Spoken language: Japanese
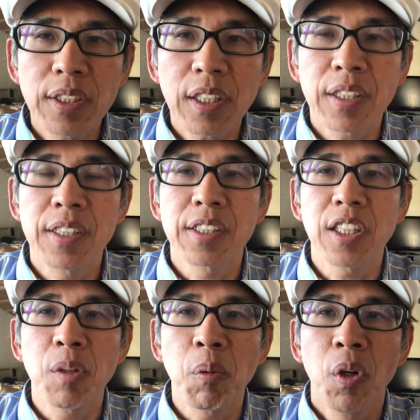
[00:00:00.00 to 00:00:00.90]
きたんです
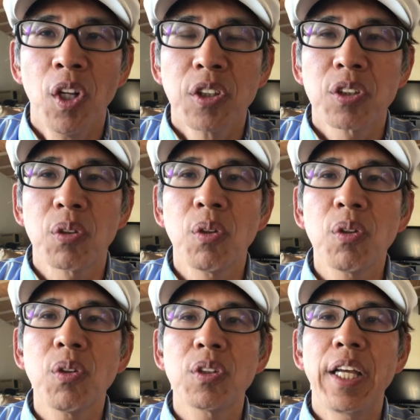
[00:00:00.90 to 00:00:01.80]
けどもそ
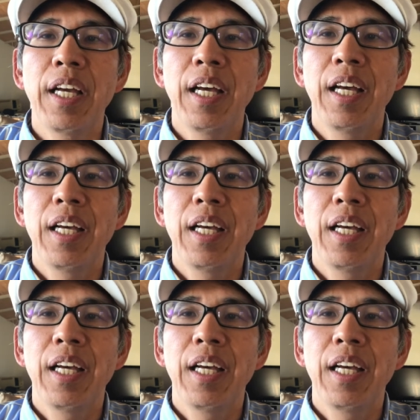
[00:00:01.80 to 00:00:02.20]
の後ね、